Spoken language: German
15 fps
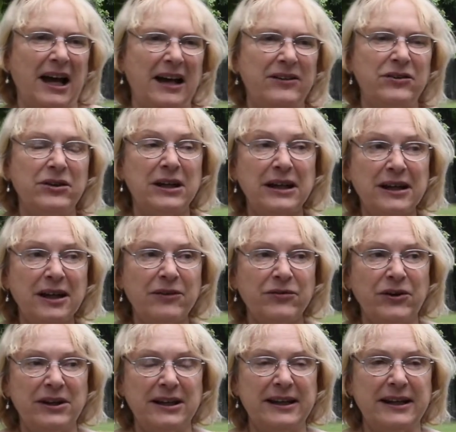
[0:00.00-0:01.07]
Also
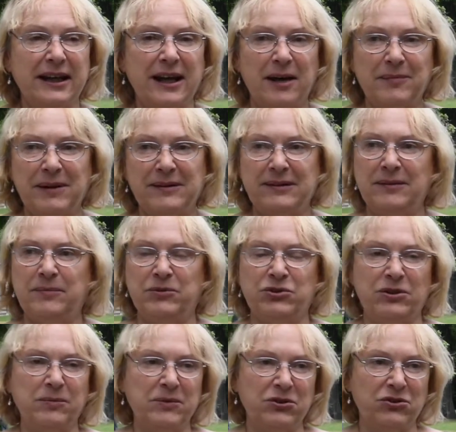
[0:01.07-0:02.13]
kinderfreundlicher kann man sie bestimmt